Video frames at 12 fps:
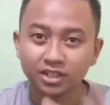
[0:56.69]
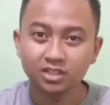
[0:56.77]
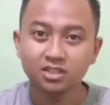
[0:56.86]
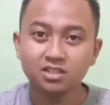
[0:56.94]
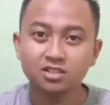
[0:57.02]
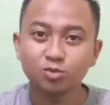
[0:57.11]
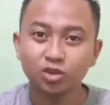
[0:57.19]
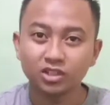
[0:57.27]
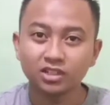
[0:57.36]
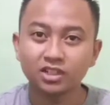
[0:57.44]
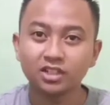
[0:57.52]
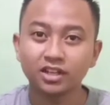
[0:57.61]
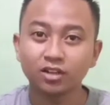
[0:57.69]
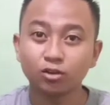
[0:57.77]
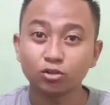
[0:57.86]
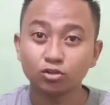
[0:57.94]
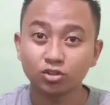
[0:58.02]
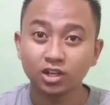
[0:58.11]
ini semuanya
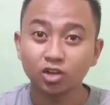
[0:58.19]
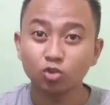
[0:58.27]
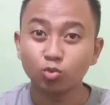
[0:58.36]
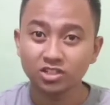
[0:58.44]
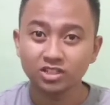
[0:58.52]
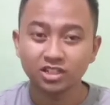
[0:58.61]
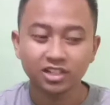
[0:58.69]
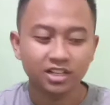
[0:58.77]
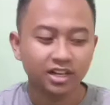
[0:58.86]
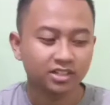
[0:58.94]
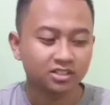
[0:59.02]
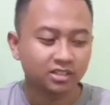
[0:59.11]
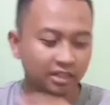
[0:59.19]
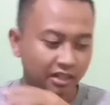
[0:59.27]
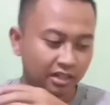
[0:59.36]
enclosurenya aku buat sendiri guys.